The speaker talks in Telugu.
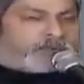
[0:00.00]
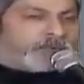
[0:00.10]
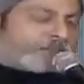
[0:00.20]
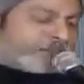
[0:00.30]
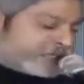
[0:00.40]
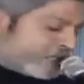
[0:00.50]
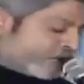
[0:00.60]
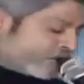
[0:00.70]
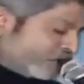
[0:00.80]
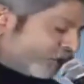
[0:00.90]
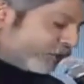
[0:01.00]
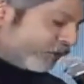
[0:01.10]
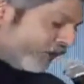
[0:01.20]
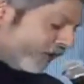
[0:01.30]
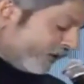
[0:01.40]
మా మధ్యలో ఒక జోక్
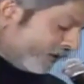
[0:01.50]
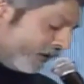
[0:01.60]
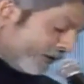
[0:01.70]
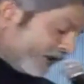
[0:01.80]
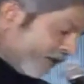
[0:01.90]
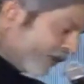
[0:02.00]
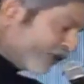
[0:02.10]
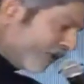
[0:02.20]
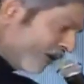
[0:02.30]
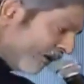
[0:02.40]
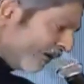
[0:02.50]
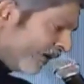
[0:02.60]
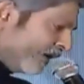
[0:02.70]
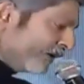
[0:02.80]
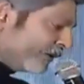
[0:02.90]
ఉండేదండి అది చెప్పచ్చో లేదో నాకు
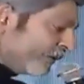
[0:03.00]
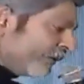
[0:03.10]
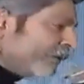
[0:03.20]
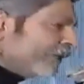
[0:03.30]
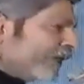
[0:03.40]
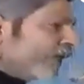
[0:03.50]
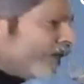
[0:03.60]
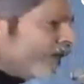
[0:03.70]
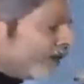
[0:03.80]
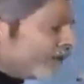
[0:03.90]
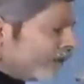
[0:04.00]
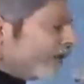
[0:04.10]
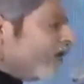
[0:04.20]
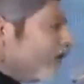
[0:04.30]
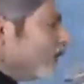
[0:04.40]
తెలియదు
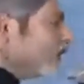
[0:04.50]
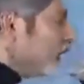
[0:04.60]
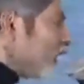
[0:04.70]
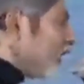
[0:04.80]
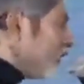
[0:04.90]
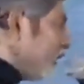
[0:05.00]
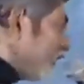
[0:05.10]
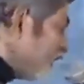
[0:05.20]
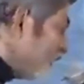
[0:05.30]
బట్ నాకు అలవాటే కదా